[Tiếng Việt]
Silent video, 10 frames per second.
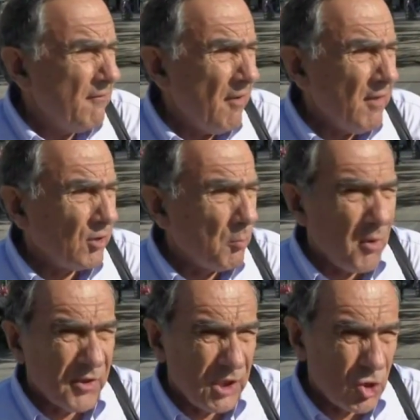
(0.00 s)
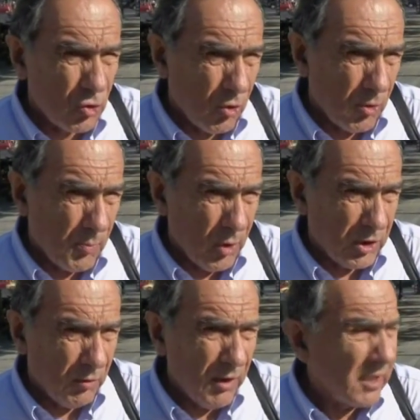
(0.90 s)
Trước đó, người điều hành
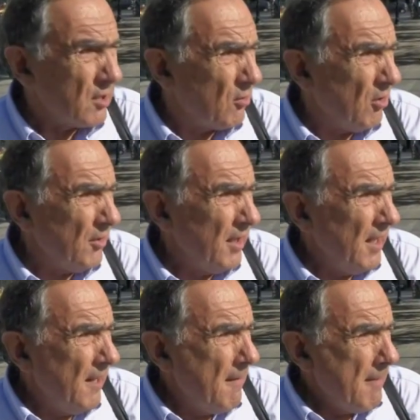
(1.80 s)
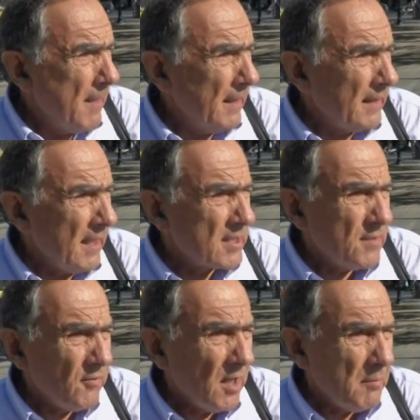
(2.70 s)
Viện Thăm dò Dư luận nói rằng, cuộc
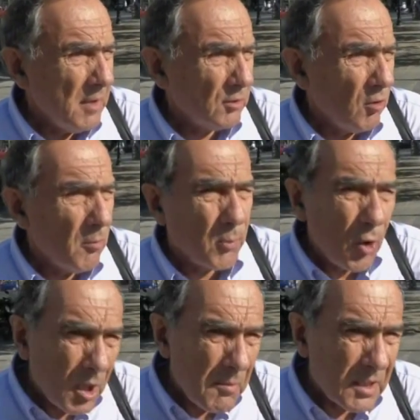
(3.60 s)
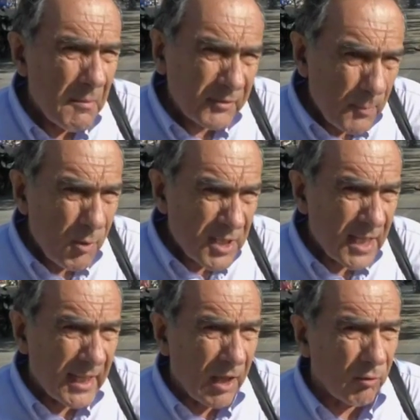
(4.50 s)
tranh luận không xác định được kết quả của cuộc
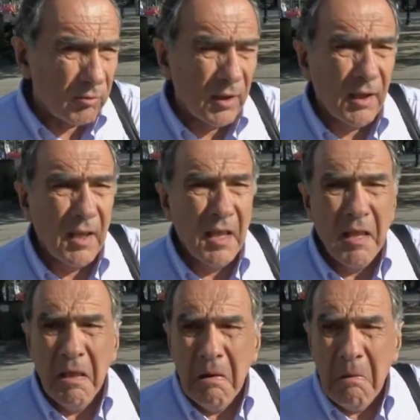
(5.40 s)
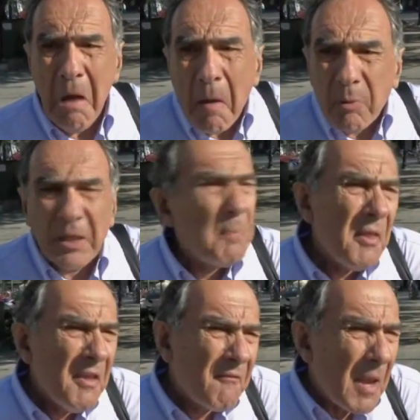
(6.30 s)
bầu cử cử tri Hy Lạp có
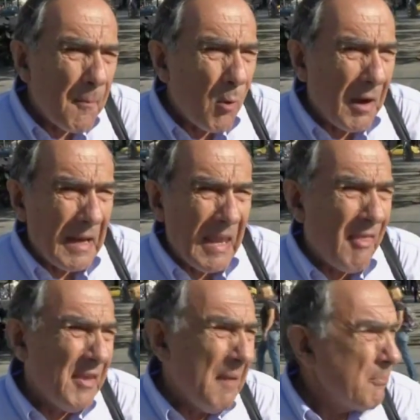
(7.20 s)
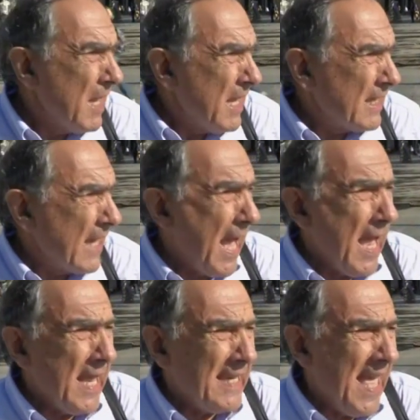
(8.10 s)
vẻ đồng ý với nhận định này và cho
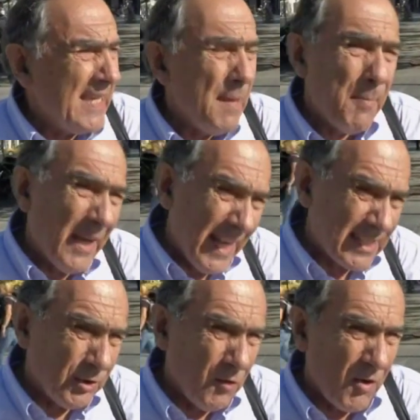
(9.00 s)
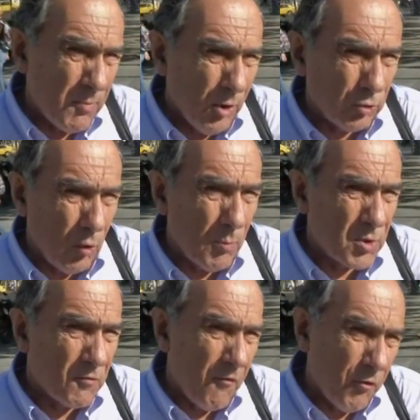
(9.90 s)
rằng cuộc tranh luận nhạt
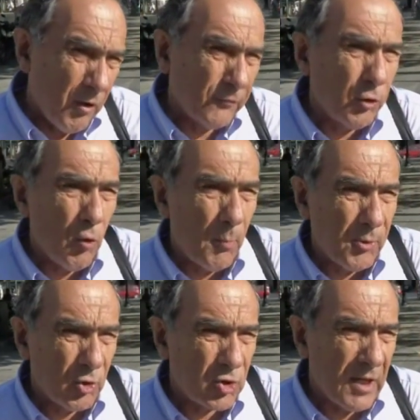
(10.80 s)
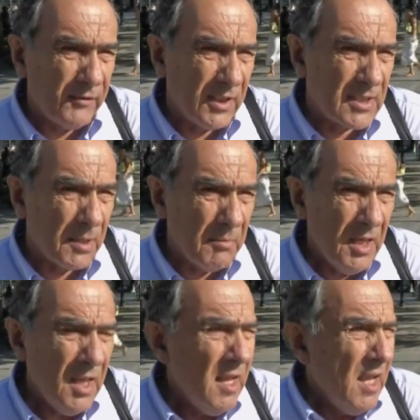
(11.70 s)
nhẽo và sẽ không tác động đến quyết
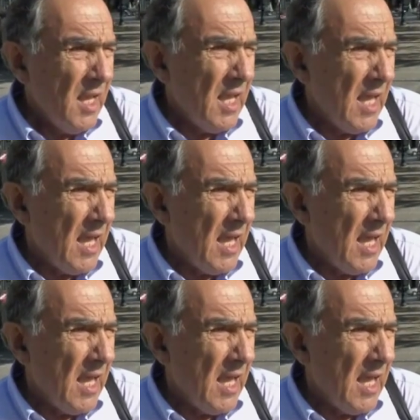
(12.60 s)
định của họ.